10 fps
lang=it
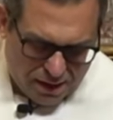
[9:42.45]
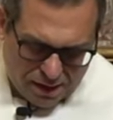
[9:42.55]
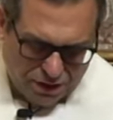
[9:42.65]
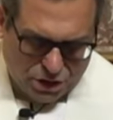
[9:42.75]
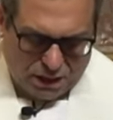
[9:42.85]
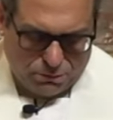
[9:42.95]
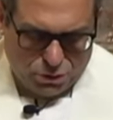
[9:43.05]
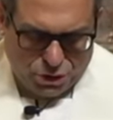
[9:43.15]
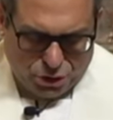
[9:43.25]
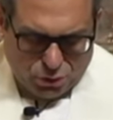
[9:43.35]

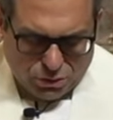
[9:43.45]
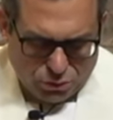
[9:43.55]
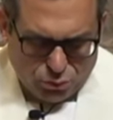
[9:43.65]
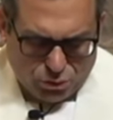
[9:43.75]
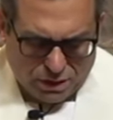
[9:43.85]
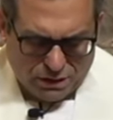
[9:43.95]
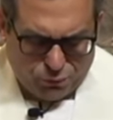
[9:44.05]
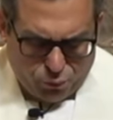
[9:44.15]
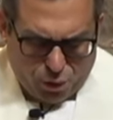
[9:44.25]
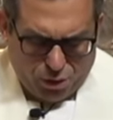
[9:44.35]
lasciamoci condurre
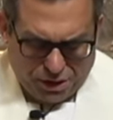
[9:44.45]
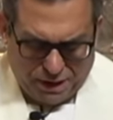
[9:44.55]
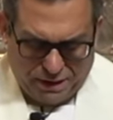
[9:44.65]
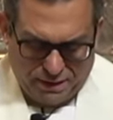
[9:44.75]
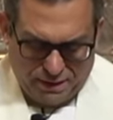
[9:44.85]
fuori